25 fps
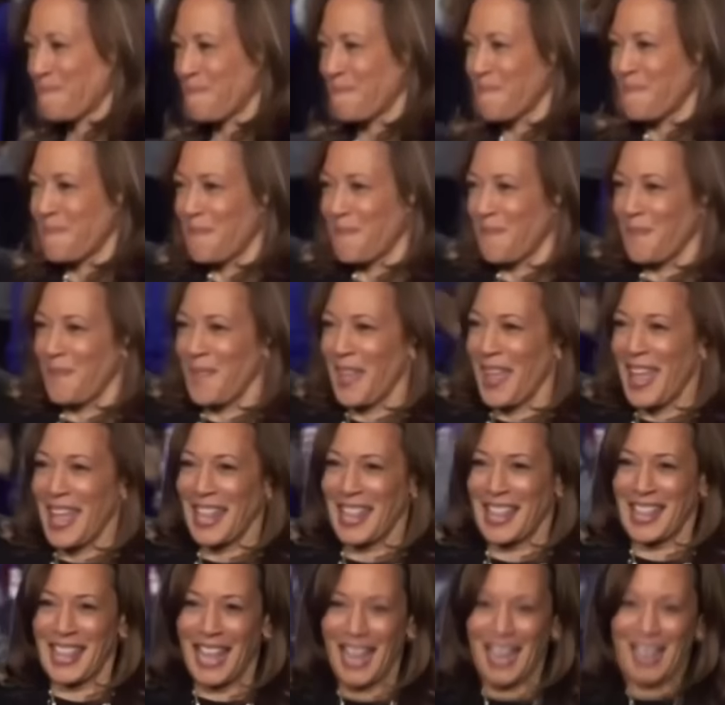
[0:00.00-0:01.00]
cũng có hàng loạt
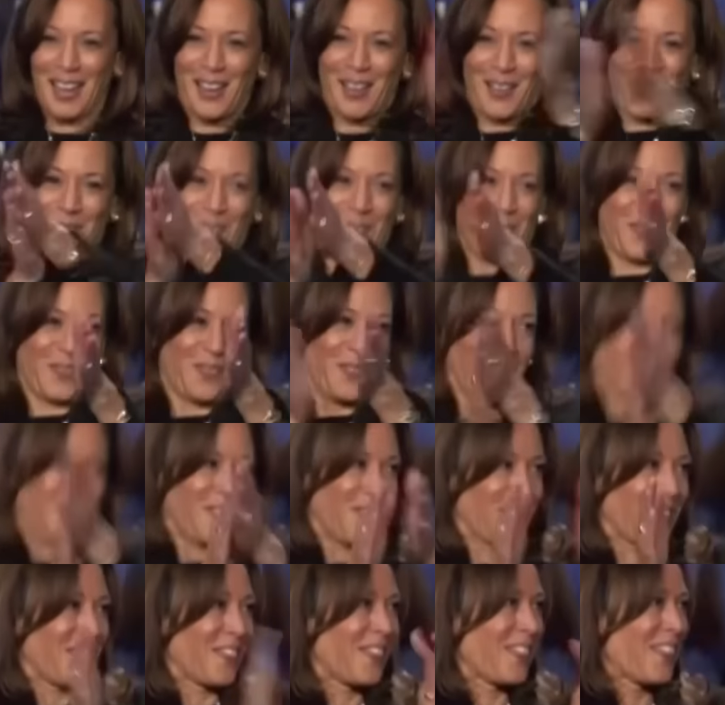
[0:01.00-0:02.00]
nỗ lực vận động con
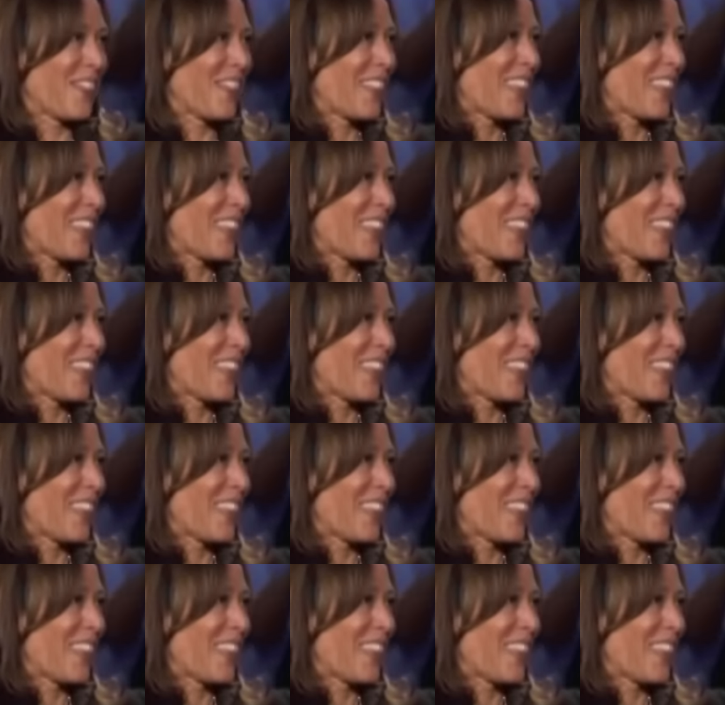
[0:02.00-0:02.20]
thoi